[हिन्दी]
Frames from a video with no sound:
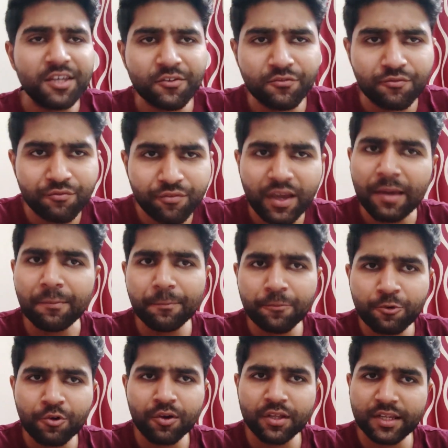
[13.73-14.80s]
कि
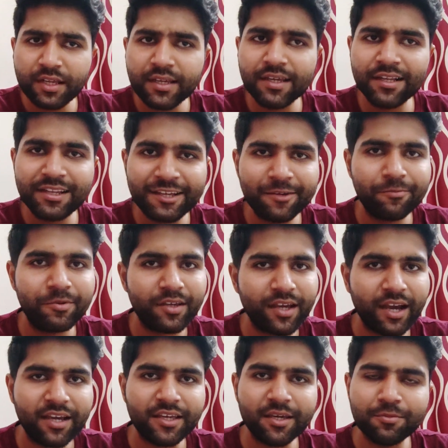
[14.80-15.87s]
फेब्रुवरी के लिए
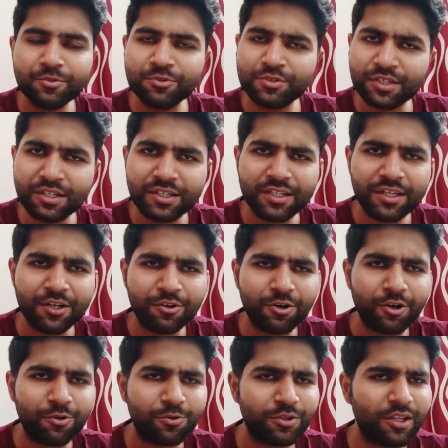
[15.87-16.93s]
भी आई एम e एक
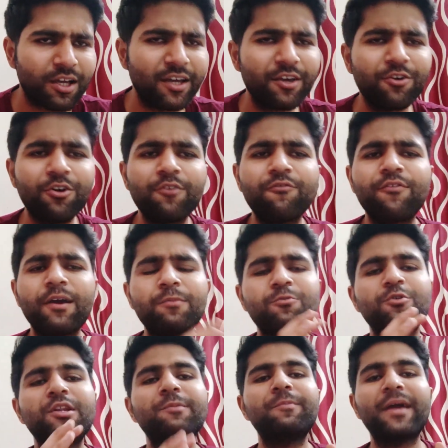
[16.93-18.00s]
और होता है और
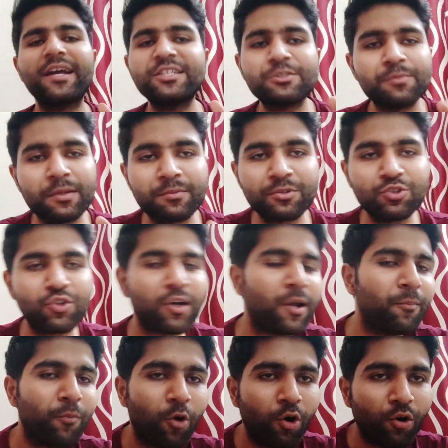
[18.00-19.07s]
फेब्रुवरी बैच में भी जो
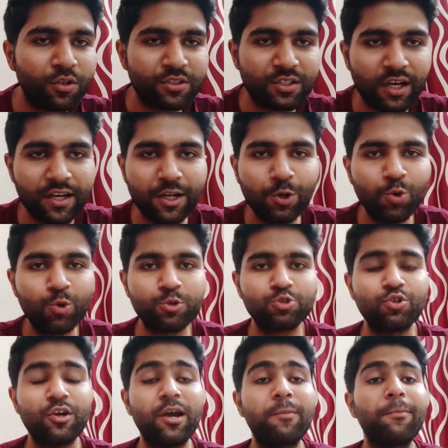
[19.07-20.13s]
है बहुत सारे लोग
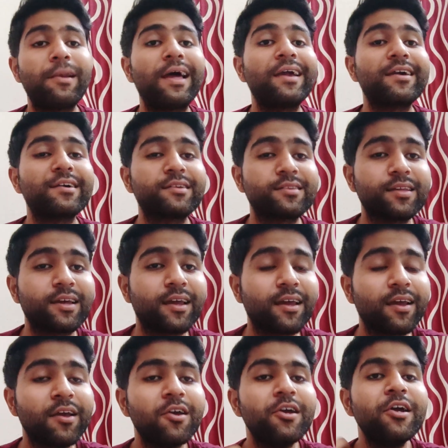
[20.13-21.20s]
जो है अप्लाई करते
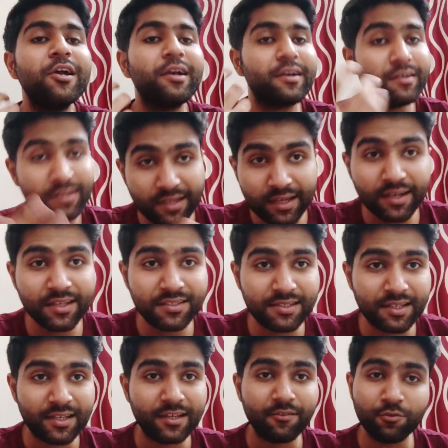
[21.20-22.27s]
हैं डीएनएस
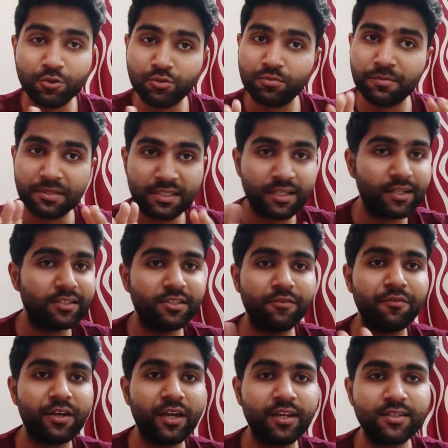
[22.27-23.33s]
के लिए वो बेसिकली
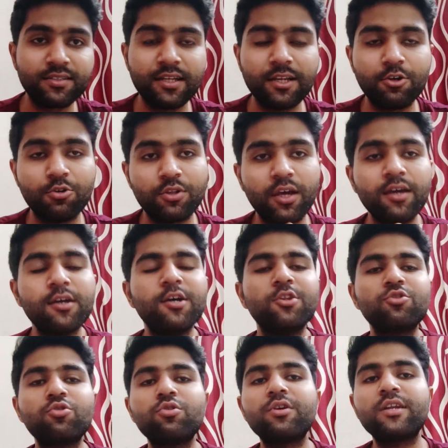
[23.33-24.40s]
सिर्फ डीएनएस के लिए होता है
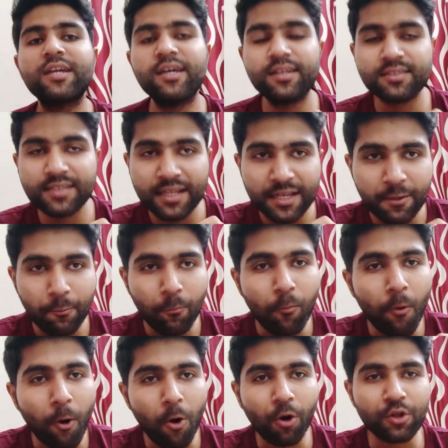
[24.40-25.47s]
तो डीएनएस के लिए
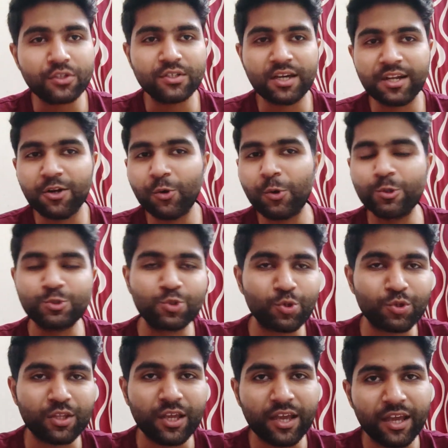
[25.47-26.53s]
बहुत सारे लोग जो
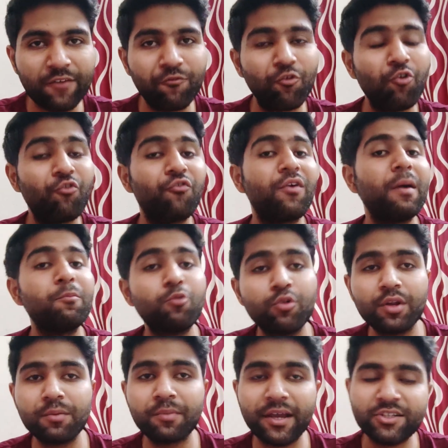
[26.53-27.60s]
होते हैं वो
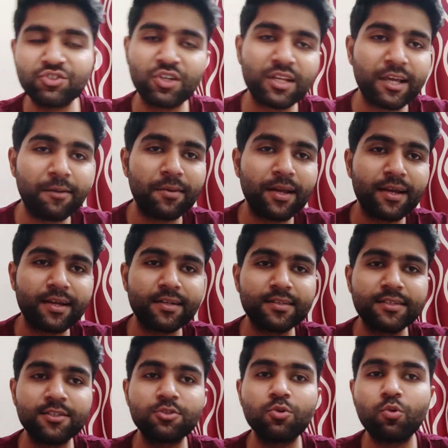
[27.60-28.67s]
फेब्रुवरी बैच के लिए अप्लाई
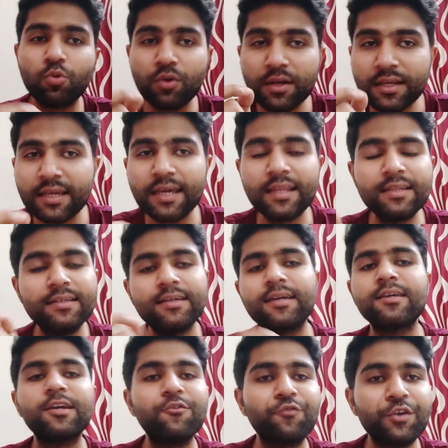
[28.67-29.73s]
करते हैं तो उनके
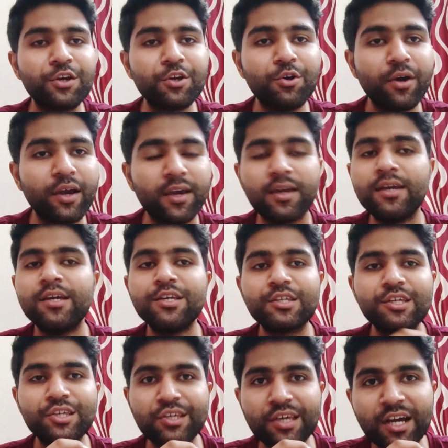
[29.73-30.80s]
लिए ये वीडियो है
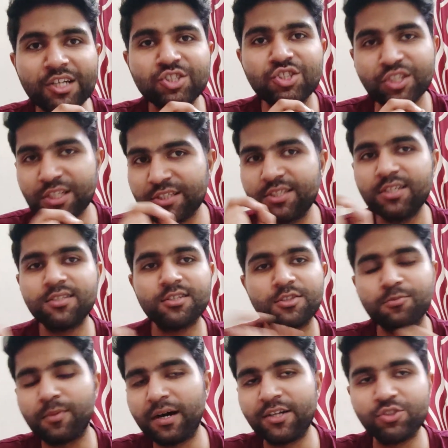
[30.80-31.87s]
कि क्या चेंजेस
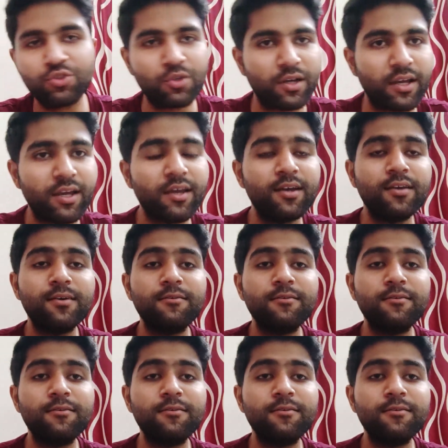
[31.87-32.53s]
इस बार जो है